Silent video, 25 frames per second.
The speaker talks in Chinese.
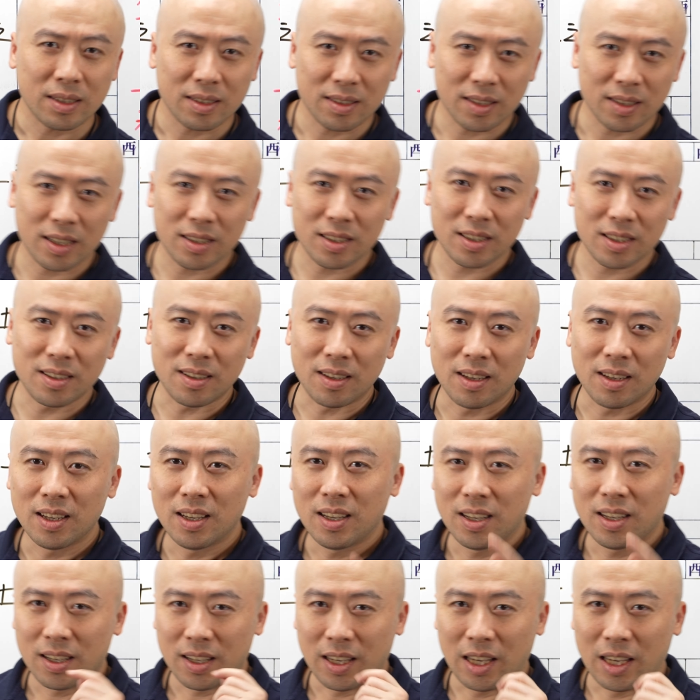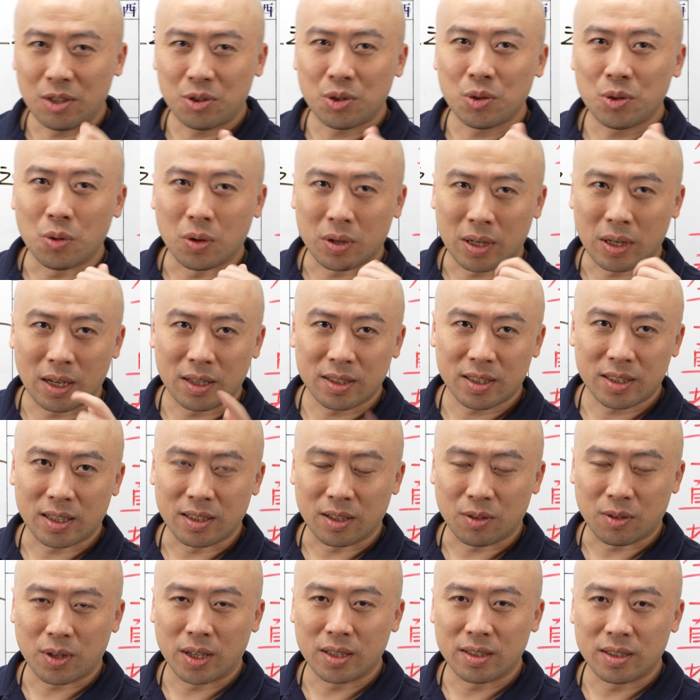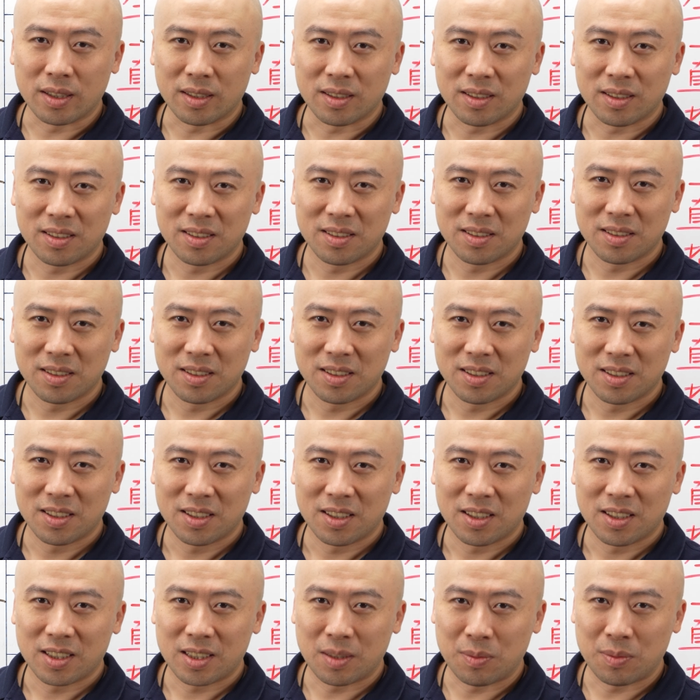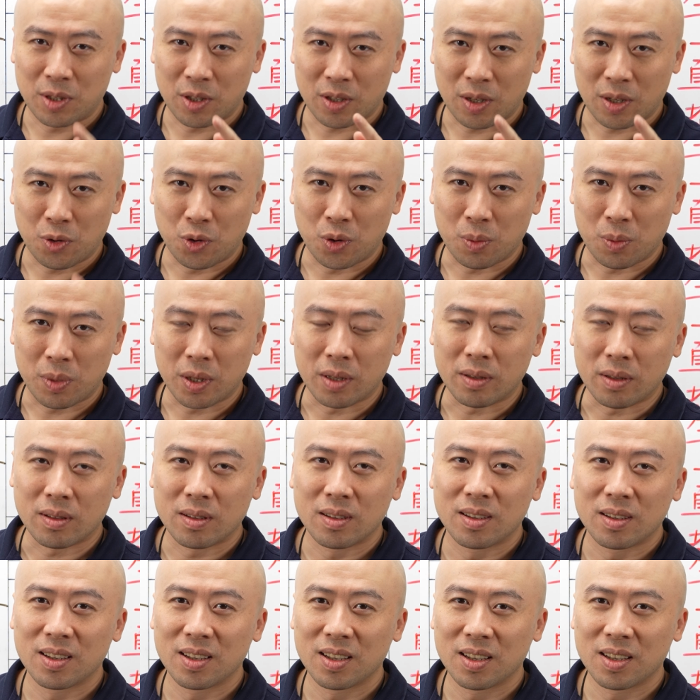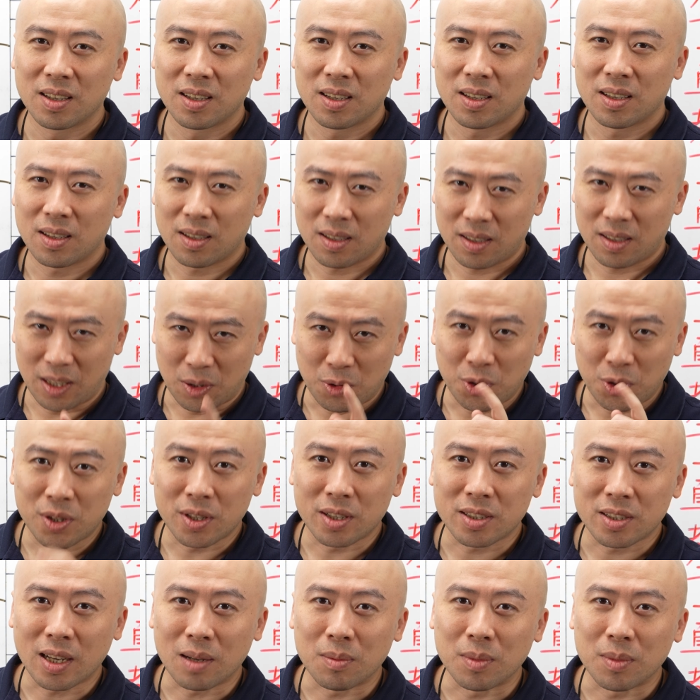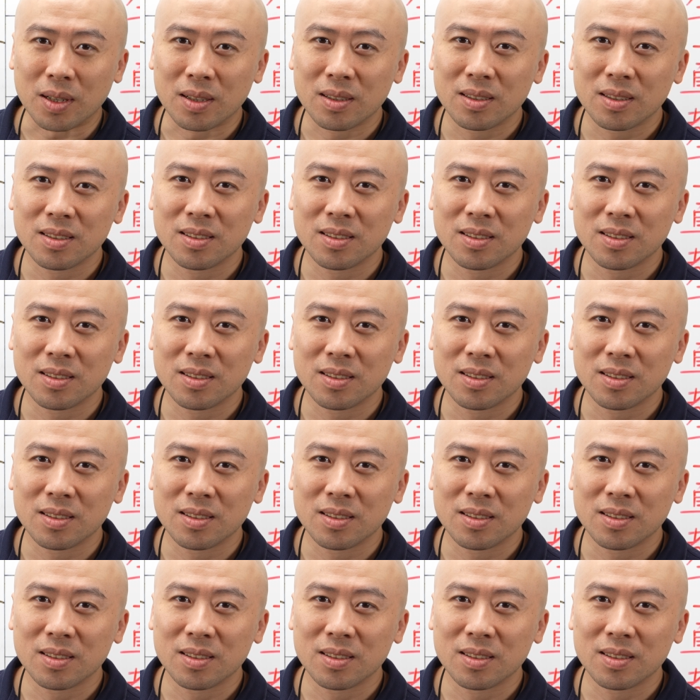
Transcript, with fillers: 但是依据我刚刚讲的观念，是不是有个语病？你遇得上吗？